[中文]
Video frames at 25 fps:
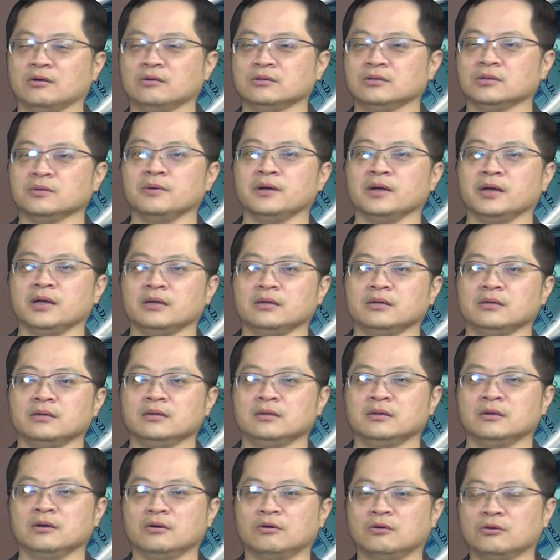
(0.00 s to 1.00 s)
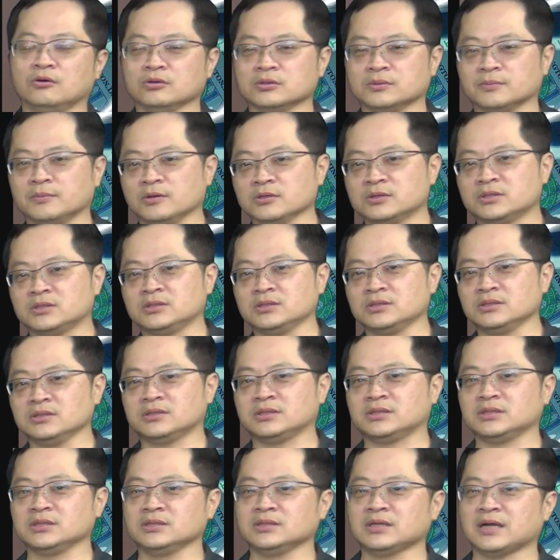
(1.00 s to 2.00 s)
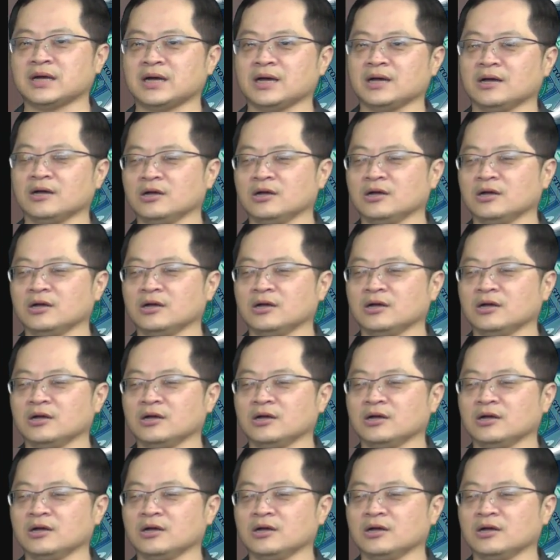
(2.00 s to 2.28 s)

对不对？什么支支娜？